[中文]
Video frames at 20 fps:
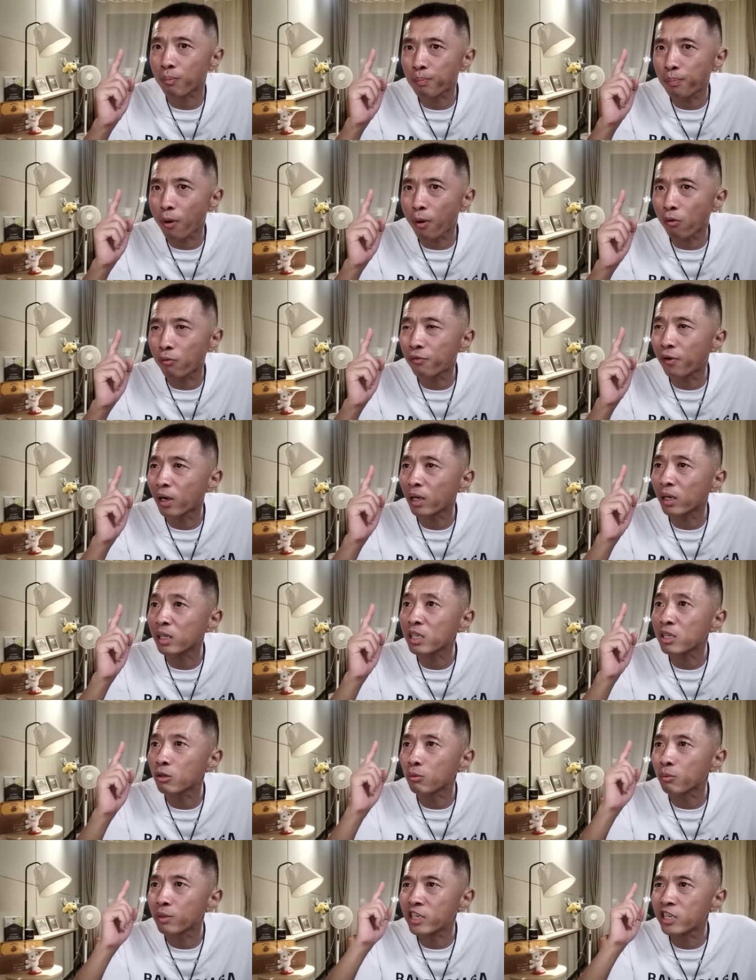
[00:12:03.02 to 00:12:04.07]
爆发了
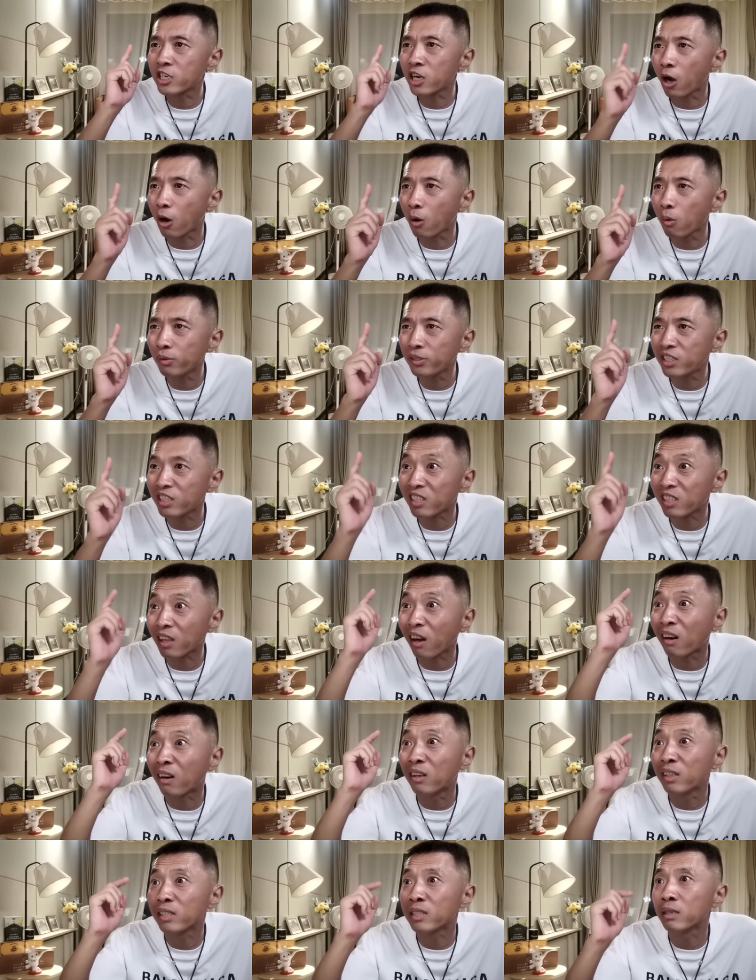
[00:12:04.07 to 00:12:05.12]
一轮超级大
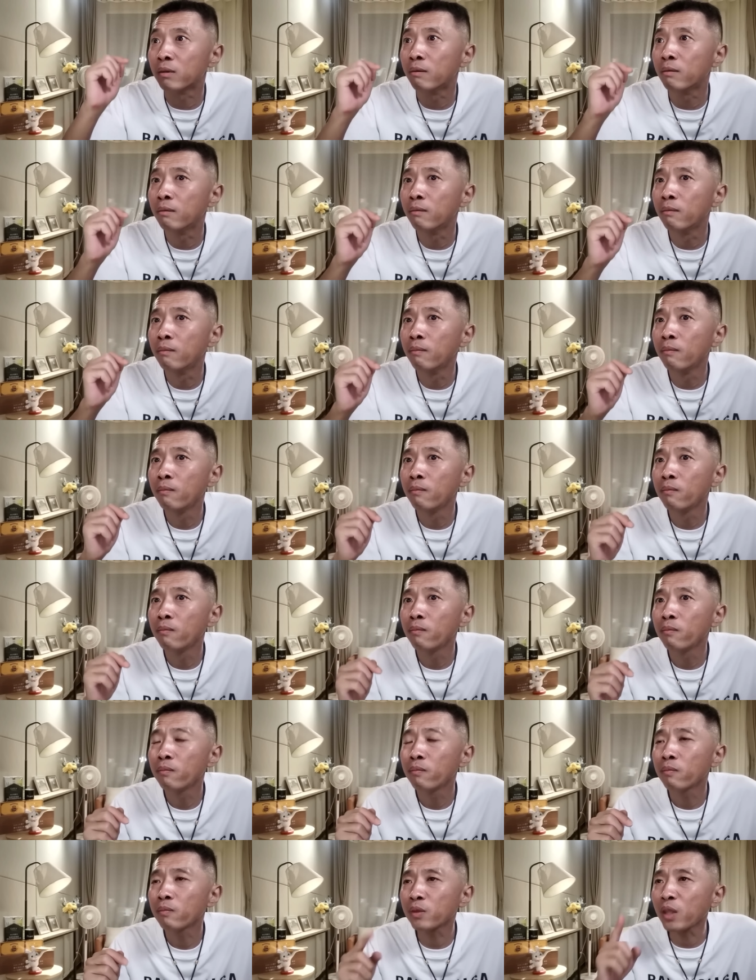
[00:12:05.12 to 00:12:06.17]
行情。
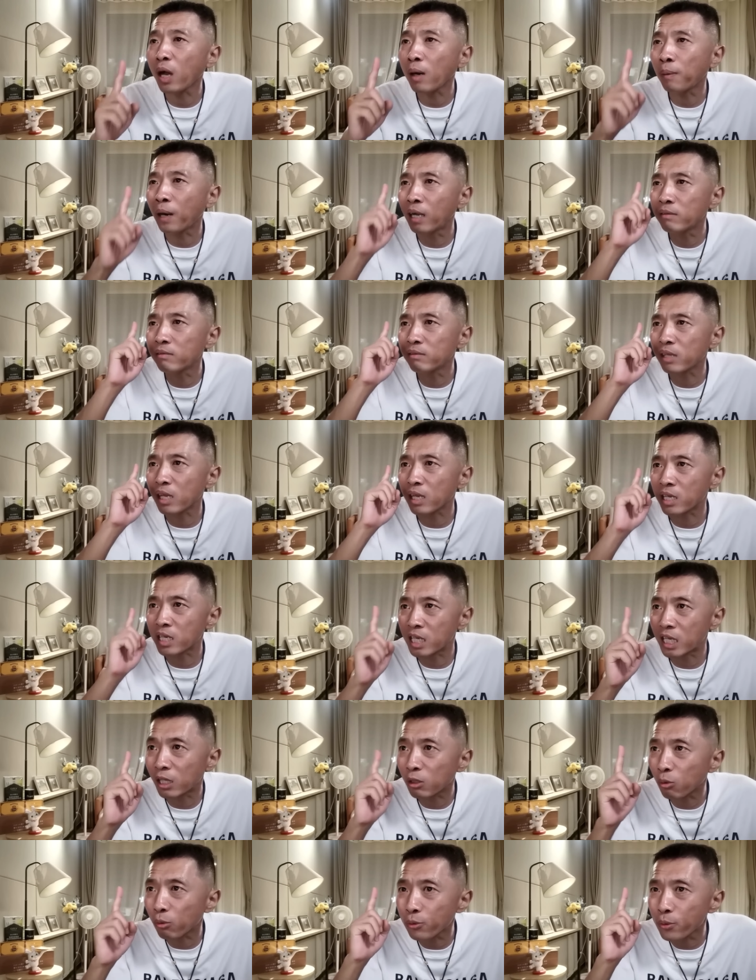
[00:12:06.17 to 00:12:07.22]
大盘在一
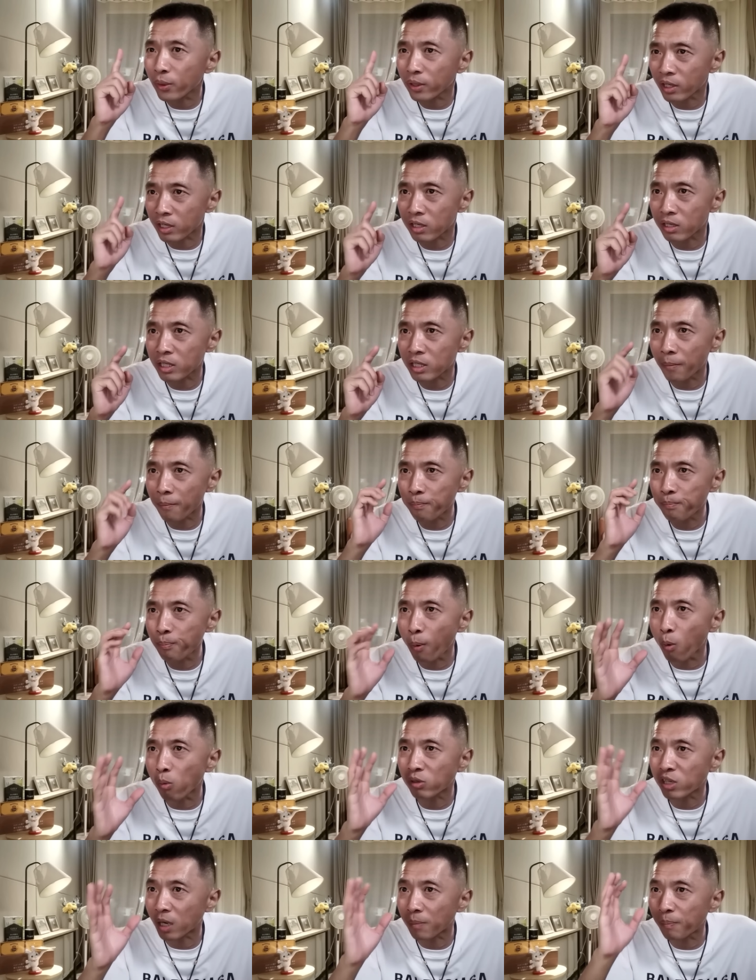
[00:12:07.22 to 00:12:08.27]
个多月的时间
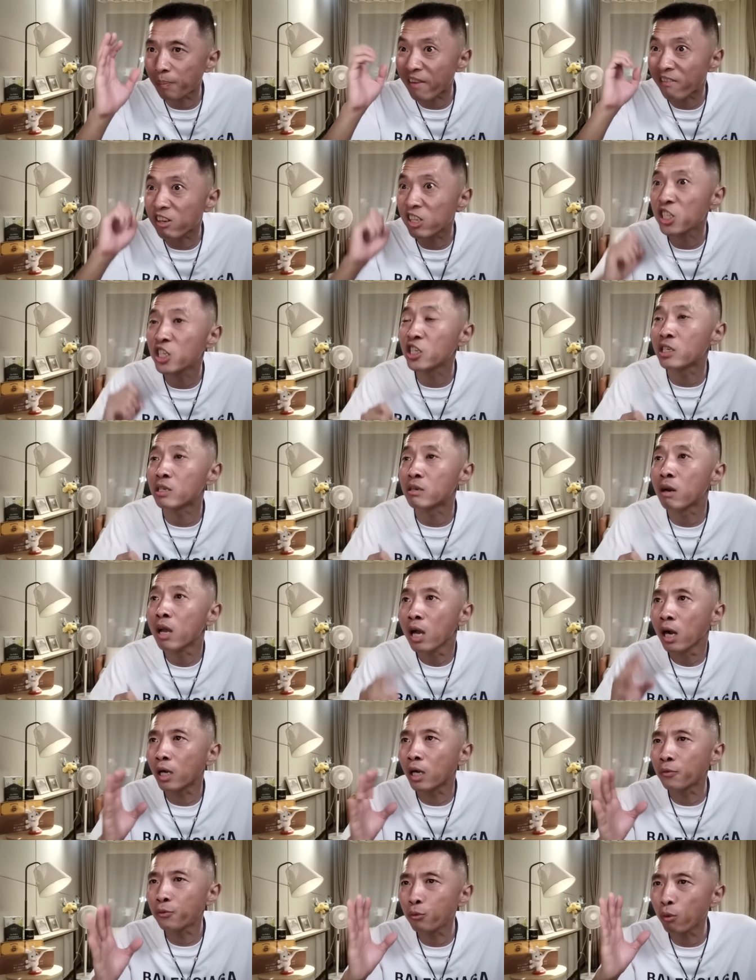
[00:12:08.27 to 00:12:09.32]
暴涨百分之七十，
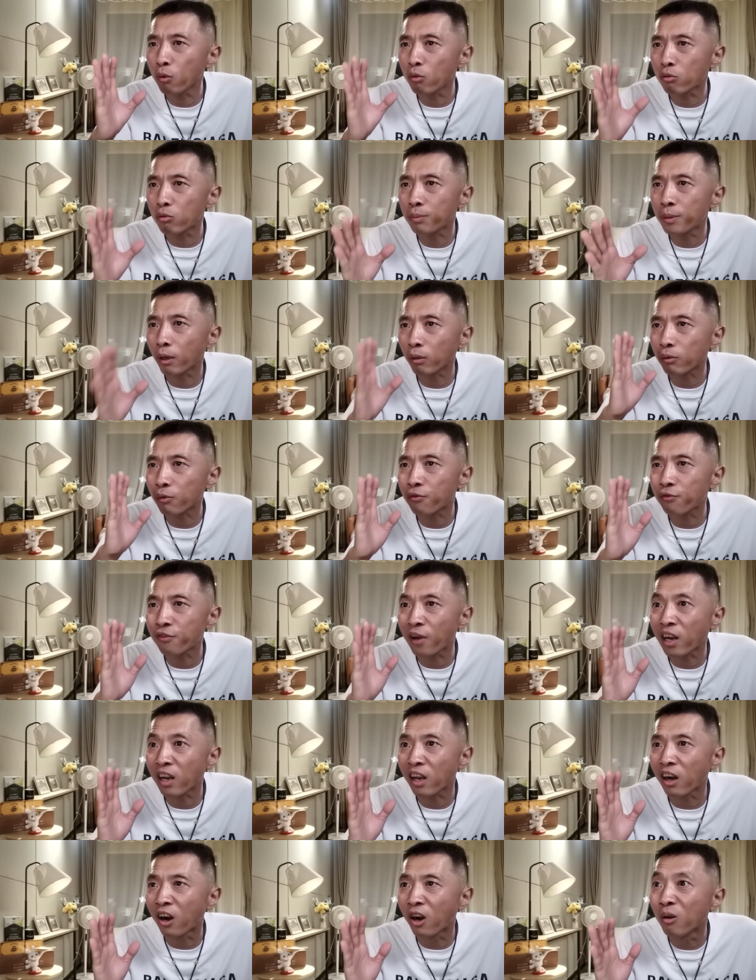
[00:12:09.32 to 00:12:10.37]
很多股票都
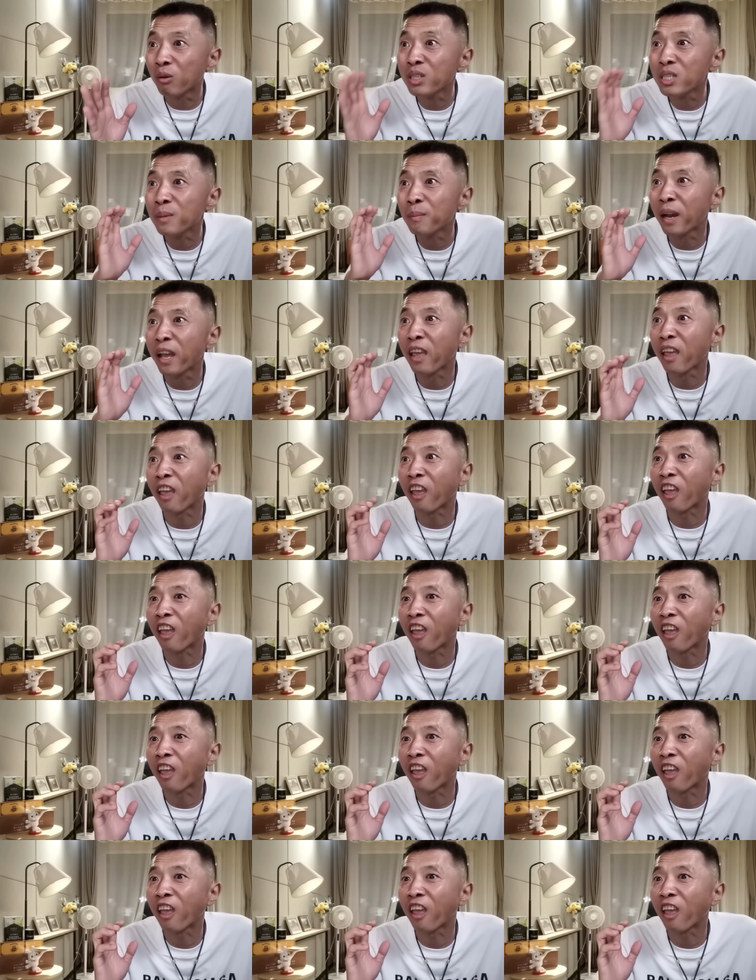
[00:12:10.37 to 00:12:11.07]
翻了好几倍。